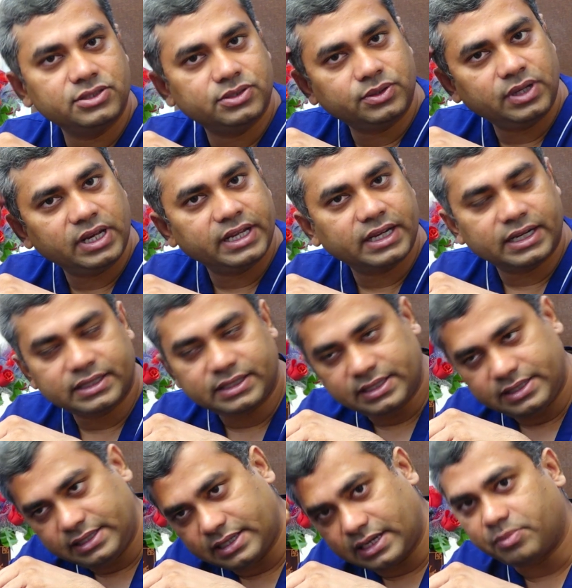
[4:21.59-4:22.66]
జుట్లు ఇక్కడ
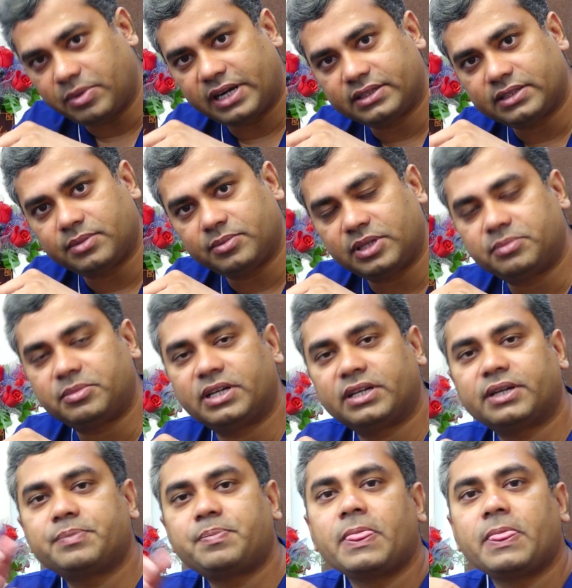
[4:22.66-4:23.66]
తీసి ఇక్కడ పెడతామన్నమాట